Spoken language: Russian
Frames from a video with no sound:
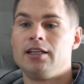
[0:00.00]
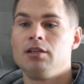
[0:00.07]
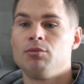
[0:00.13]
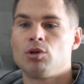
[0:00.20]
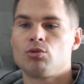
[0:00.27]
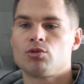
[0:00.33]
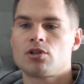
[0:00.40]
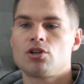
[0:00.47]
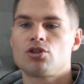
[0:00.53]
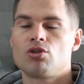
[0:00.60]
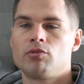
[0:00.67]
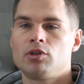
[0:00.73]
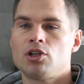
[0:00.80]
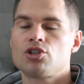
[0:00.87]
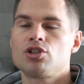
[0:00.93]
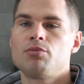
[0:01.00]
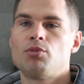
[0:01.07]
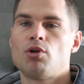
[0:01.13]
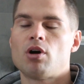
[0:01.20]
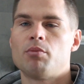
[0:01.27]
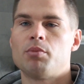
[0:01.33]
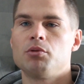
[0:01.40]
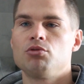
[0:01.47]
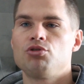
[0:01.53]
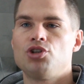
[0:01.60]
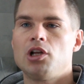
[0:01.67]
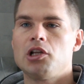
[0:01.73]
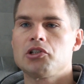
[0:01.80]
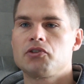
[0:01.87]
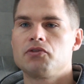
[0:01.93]
И могу сказать, что у меня даже неплохо
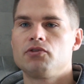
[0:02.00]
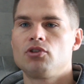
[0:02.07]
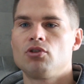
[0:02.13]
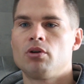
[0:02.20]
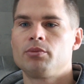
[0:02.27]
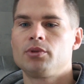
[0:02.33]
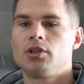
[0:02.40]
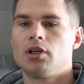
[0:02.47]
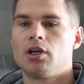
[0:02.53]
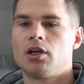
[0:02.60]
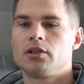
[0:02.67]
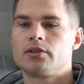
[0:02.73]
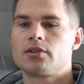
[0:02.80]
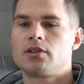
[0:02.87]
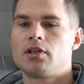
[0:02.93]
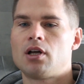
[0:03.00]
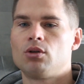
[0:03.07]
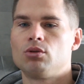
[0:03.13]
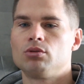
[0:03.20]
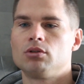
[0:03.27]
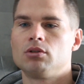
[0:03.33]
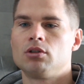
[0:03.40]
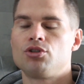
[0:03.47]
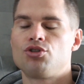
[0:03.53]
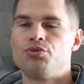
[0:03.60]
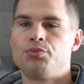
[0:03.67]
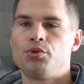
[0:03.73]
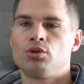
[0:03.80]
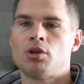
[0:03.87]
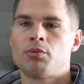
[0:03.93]
получалось в нем. Я стал э,
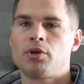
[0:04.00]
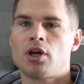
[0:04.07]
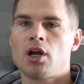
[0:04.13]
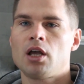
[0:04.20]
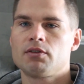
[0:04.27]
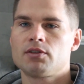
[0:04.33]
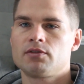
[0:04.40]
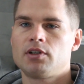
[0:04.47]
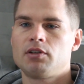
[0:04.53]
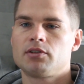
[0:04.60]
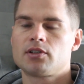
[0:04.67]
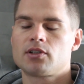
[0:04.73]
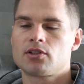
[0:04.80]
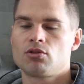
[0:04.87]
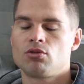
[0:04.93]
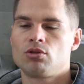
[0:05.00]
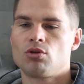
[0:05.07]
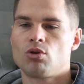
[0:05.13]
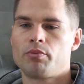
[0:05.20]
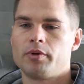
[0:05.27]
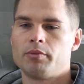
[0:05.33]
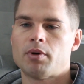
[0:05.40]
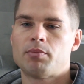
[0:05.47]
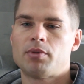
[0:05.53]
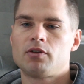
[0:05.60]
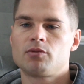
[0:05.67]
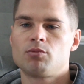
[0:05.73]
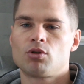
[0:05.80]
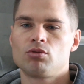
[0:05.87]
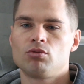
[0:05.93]
чемпионом края в своей возрастной группе,
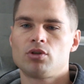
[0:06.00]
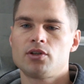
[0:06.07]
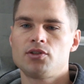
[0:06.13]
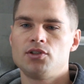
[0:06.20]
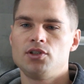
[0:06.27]
попал в сборную